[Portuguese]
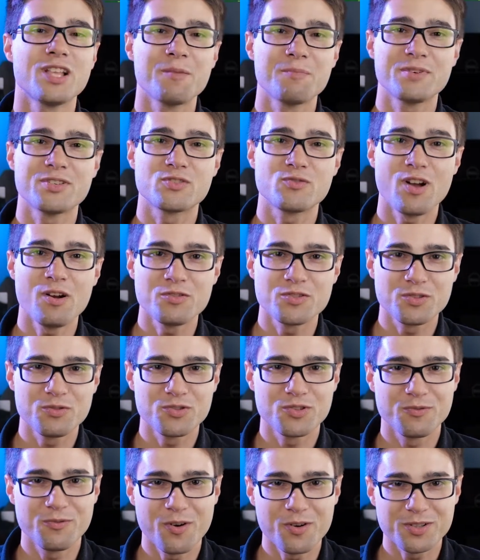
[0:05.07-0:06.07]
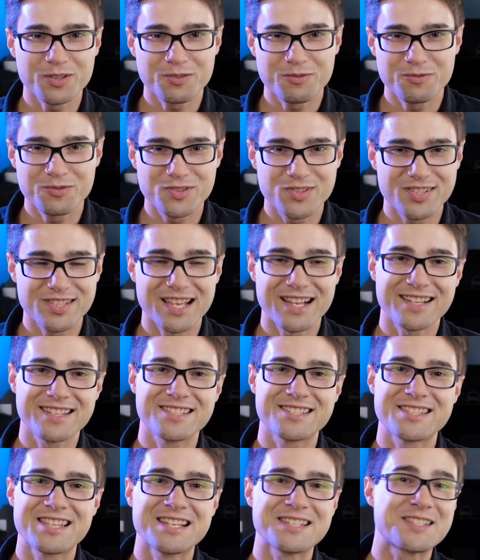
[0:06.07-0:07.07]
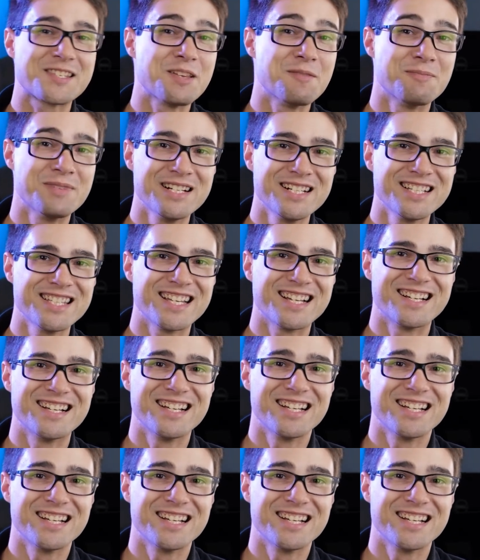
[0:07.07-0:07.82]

Olá pessoal, estou de volta com os destaques da semana.